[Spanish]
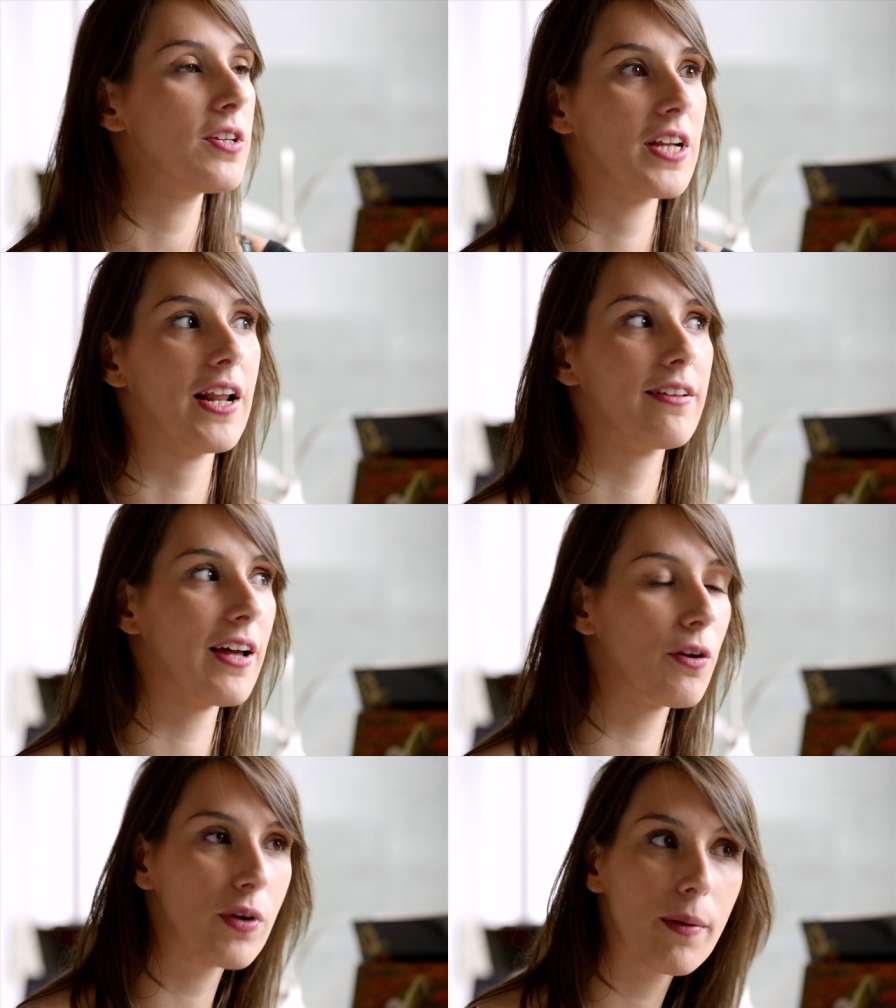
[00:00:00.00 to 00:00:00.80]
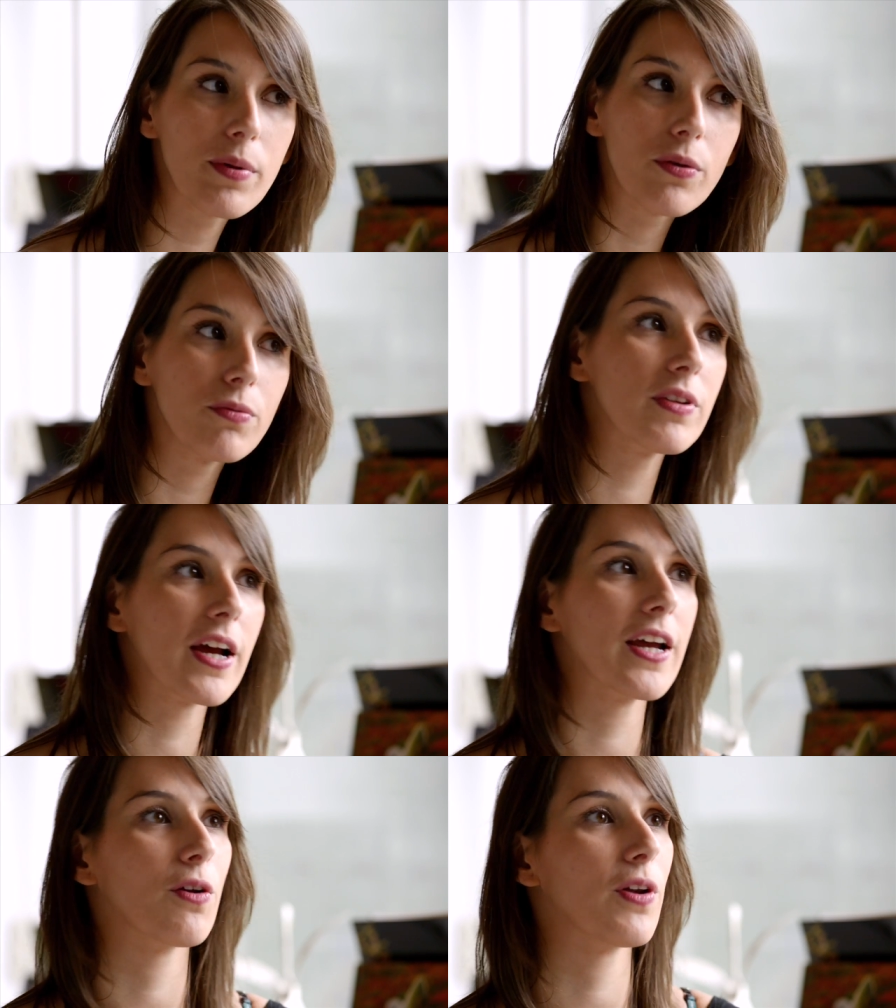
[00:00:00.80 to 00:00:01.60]
Si le haces alguna
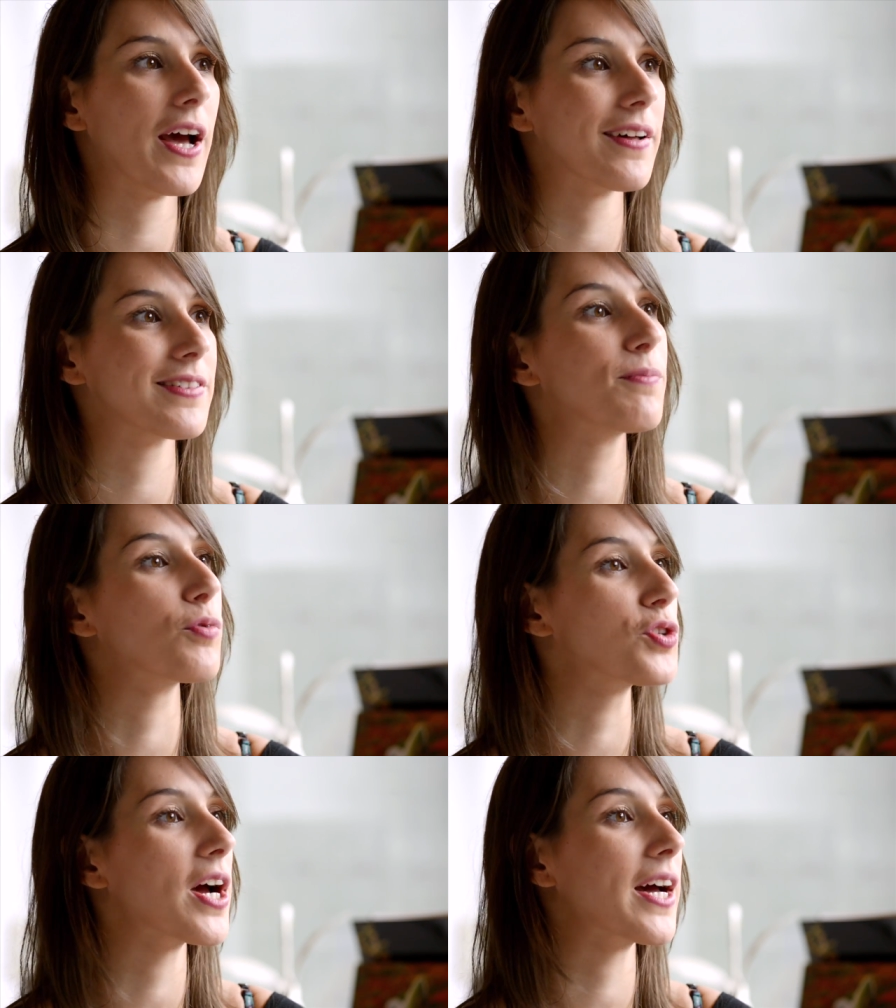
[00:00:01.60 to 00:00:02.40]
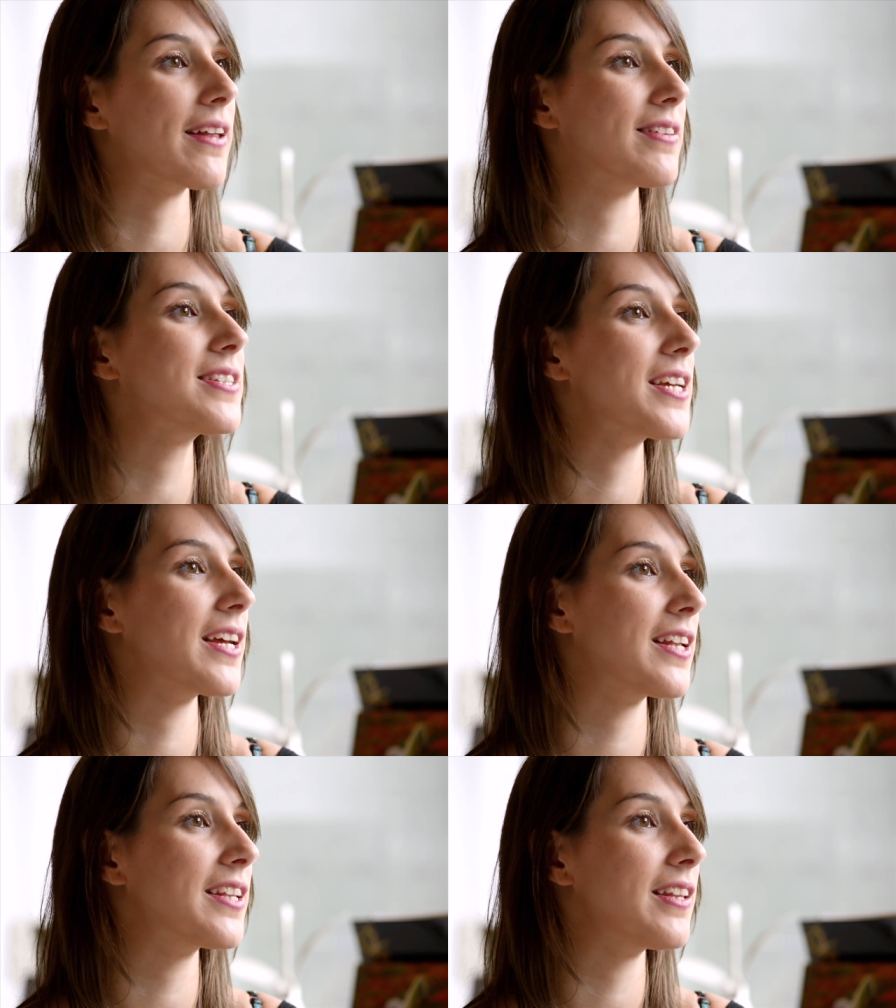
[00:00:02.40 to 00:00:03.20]
pregunta que no les hace mucha gracia,
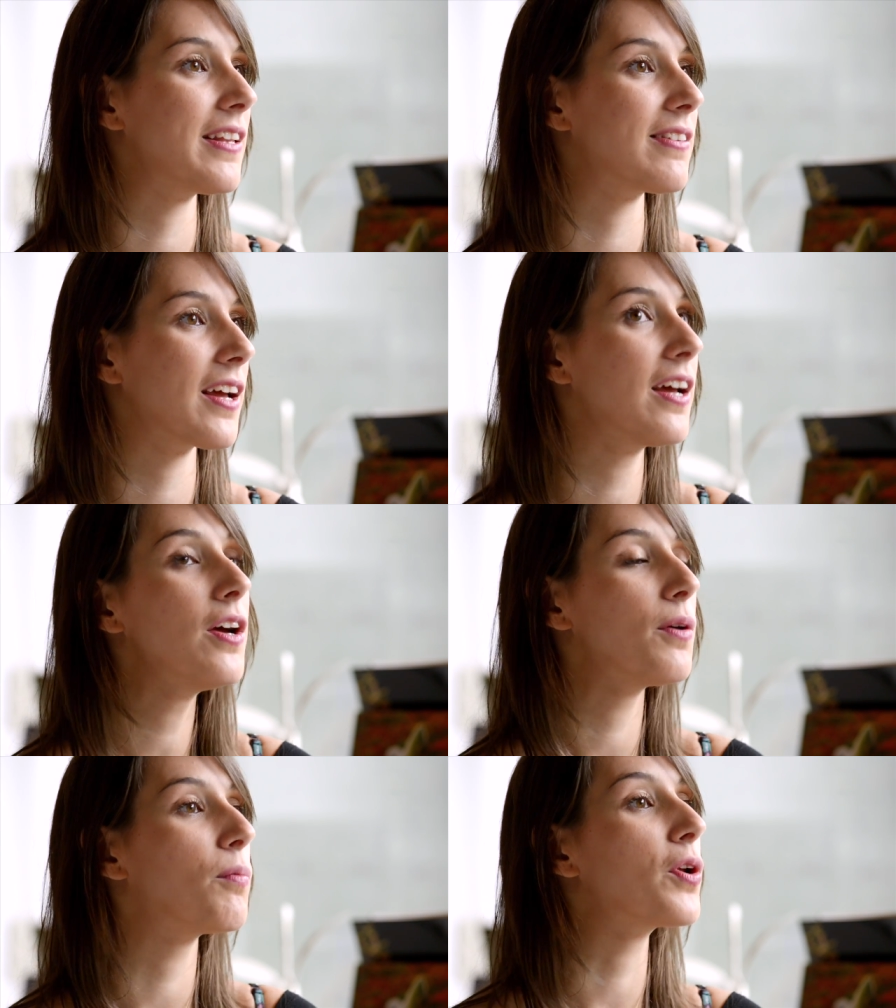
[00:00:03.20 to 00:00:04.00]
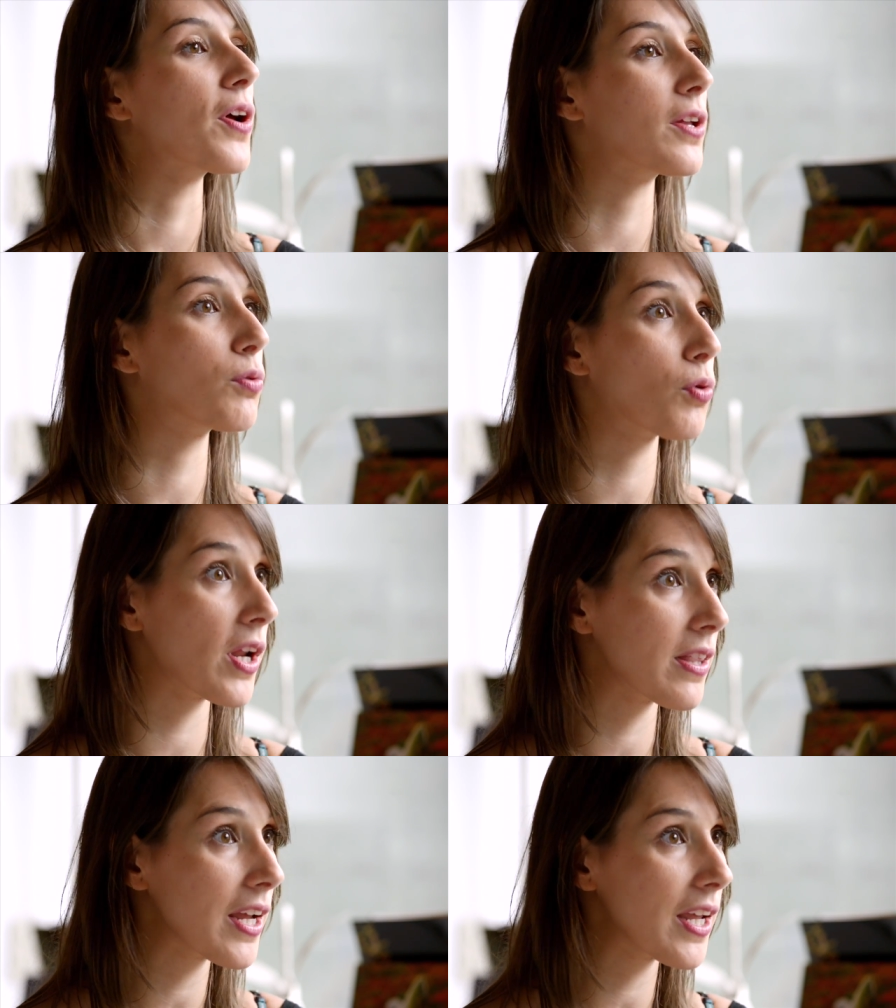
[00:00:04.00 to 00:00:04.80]
enseguida te dicen, bueno, es que tú no eres de